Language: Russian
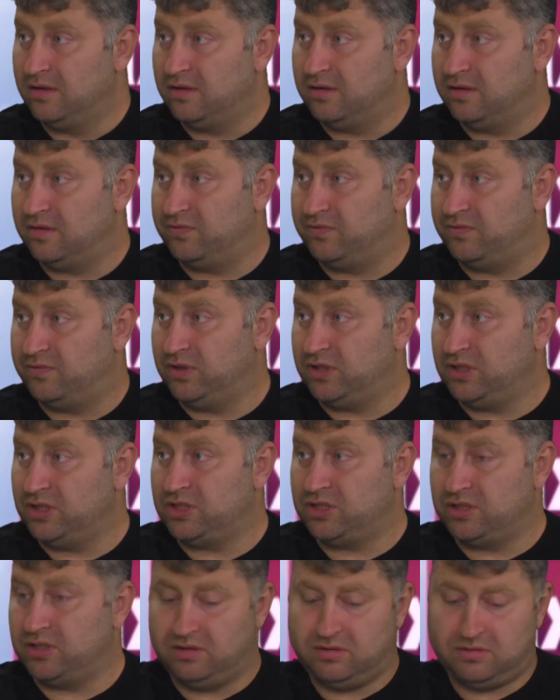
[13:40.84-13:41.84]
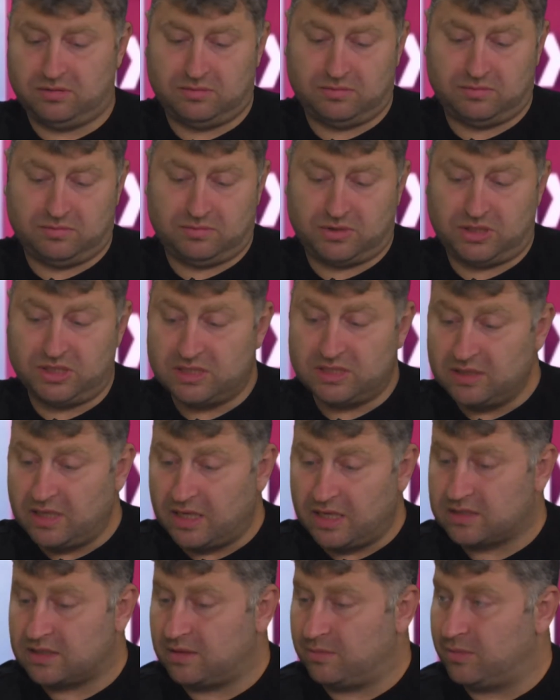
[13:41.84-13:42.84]
Э, в
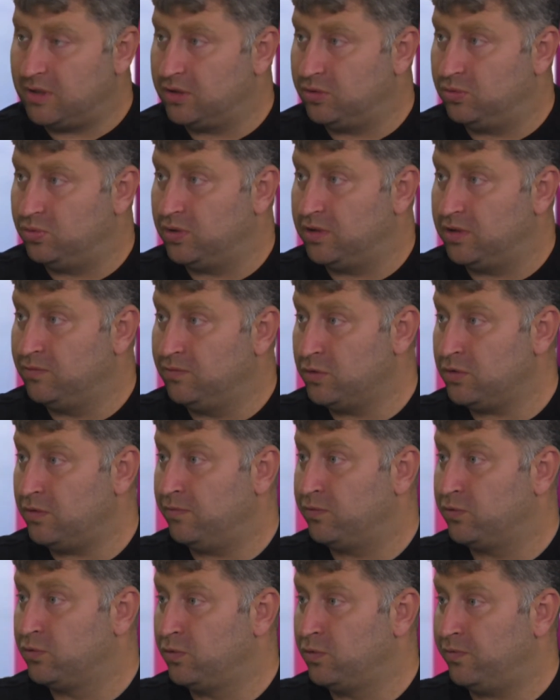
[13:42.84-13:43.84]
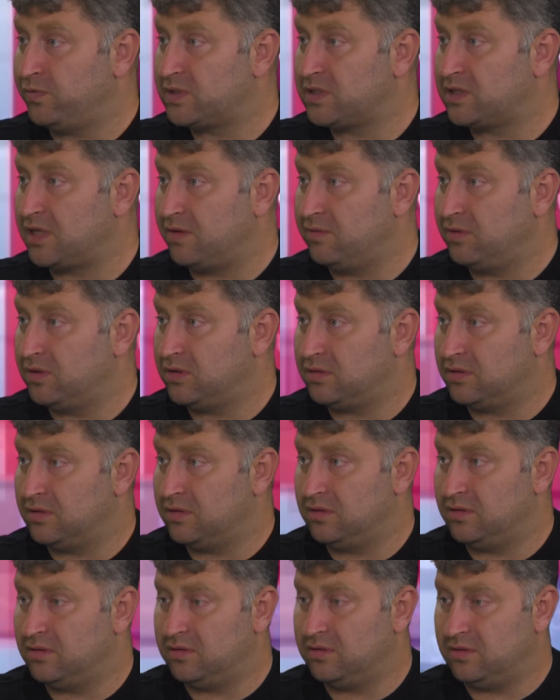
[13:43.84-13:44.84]
2016 году его вновь ставит
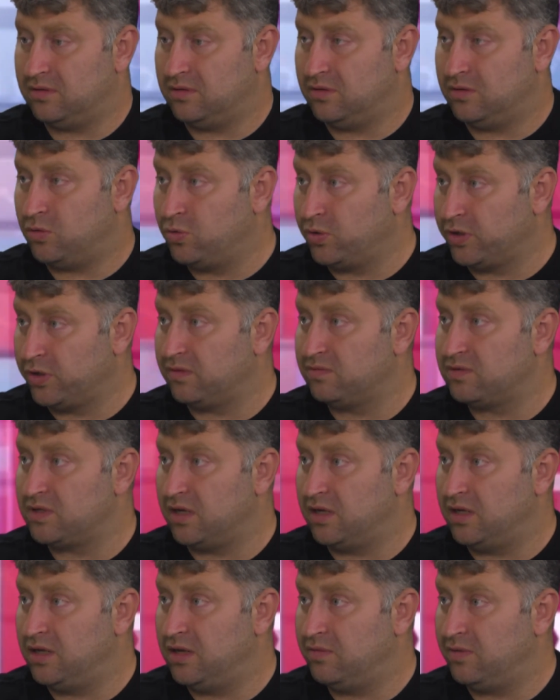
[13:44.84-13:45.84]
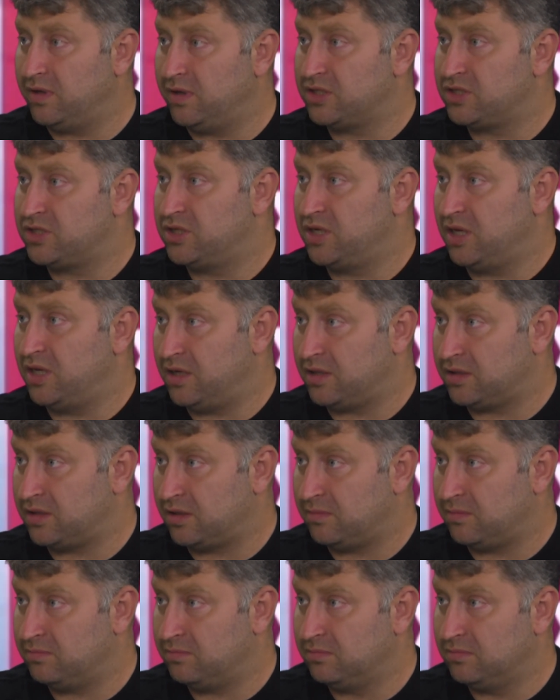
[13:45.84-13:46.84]
э, Хортев Сергей Иванович
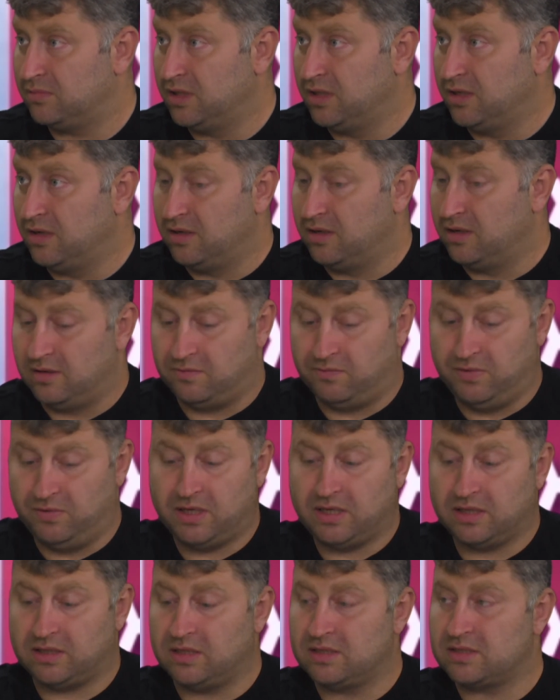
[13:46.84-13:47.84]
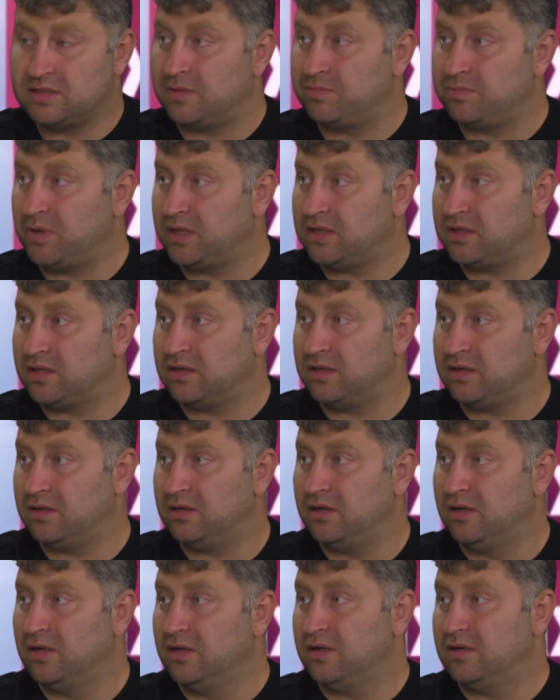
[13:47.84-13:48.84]
директором. Выходец
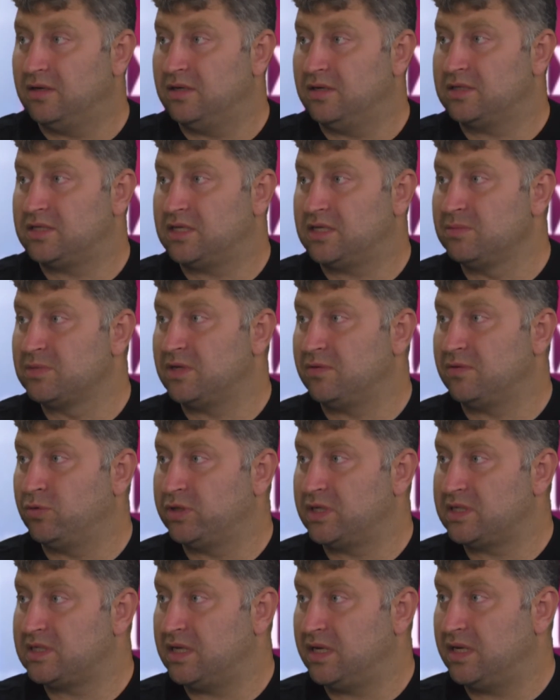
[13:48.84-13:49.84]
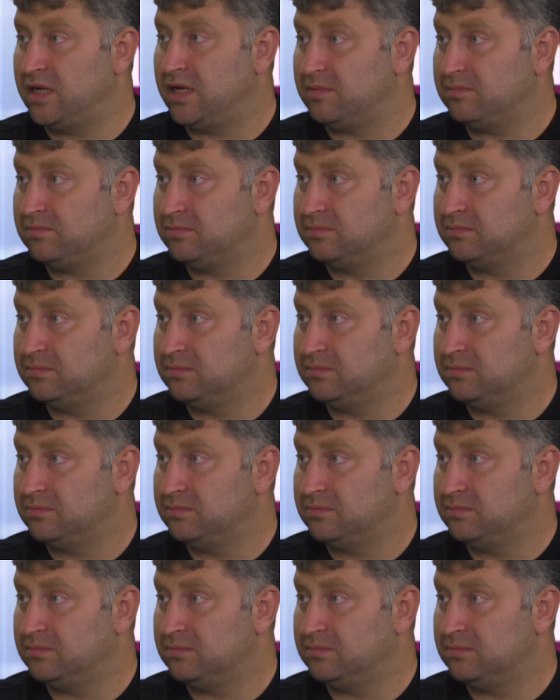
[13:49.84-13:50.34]
опять-таки с химзавода «Заря».